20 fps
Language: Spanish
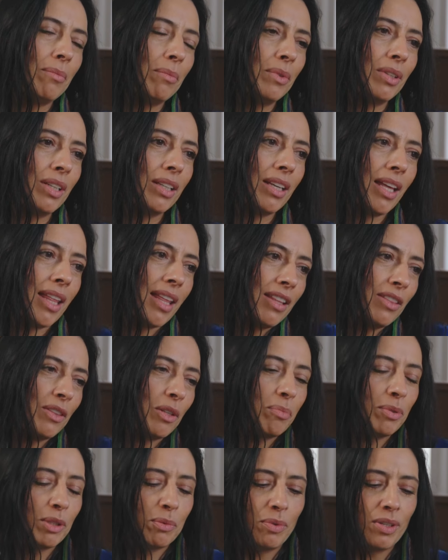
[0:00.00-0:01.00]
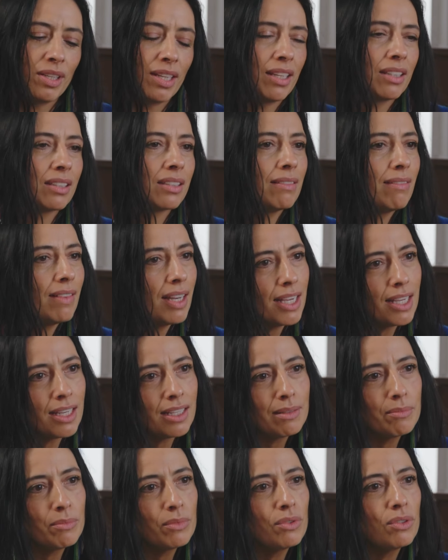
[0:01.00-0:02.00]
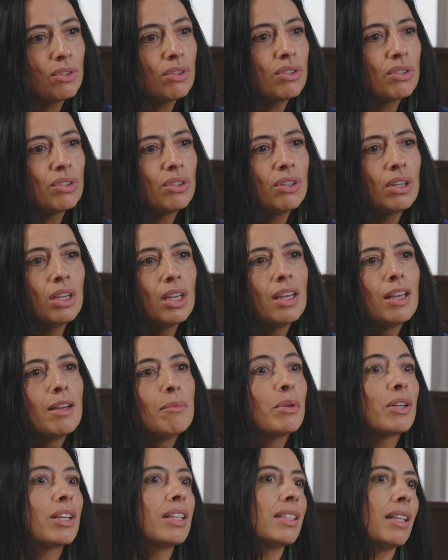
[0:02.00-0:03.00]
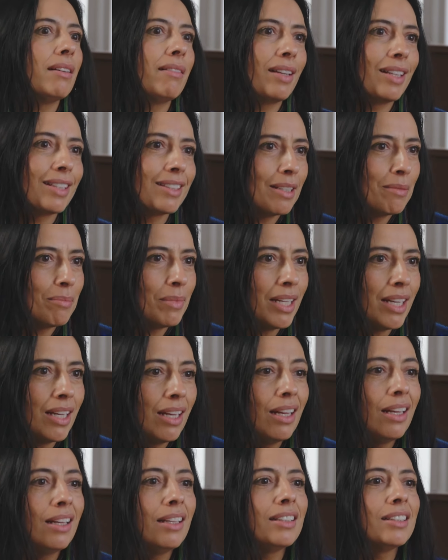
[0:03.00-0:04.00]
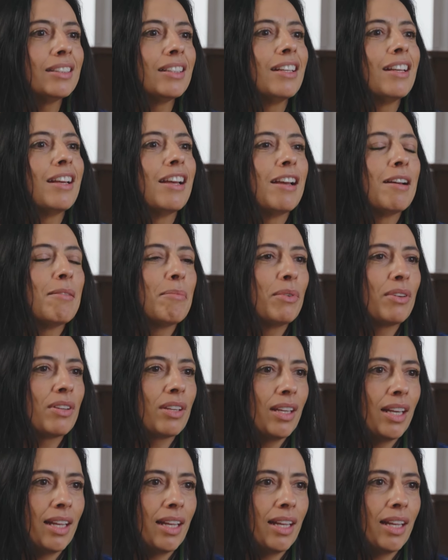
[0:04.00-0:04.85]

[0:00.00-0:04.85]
muy adentro, pues porque se baila mucho, porque se abraza más, porque